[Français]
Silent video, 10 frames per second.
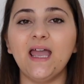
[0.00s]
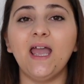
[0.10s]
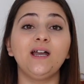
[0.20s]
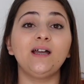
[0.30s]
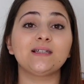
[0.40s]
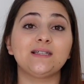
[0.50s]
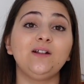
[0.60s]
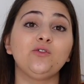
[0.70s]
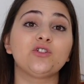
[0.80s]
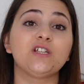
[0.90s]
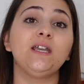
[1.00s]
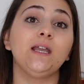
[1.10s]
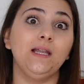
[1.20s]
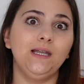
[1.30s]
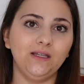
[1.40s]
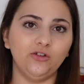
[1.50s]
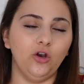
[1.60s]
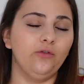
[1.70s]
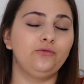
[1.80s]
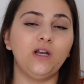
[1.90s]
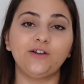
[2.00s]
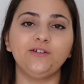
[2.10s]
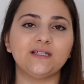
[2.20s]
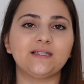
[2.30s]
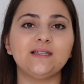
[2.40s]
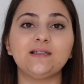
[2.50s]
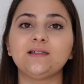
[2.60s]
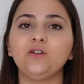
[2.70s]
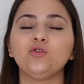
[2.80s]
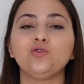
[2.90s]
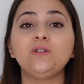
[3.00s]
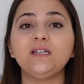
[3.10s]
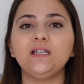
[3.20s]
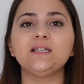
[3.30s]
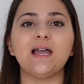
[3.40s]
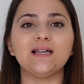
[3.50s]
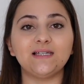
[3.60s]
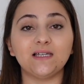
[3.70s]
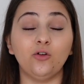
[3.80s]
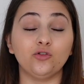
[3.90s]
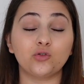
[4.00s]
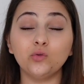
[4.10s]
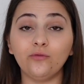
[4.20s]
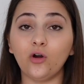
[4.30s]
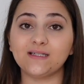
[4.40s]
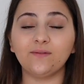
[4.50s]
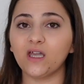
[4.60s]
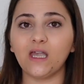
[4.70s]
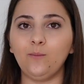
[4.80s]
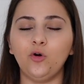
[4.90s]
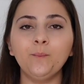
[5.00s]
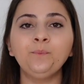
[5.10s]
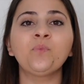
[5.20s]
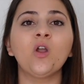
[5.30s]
On a celle de chez Lidl. Vous la connaissez, c'est celle que j'utilise assez euh, souvent, assez fréquemment.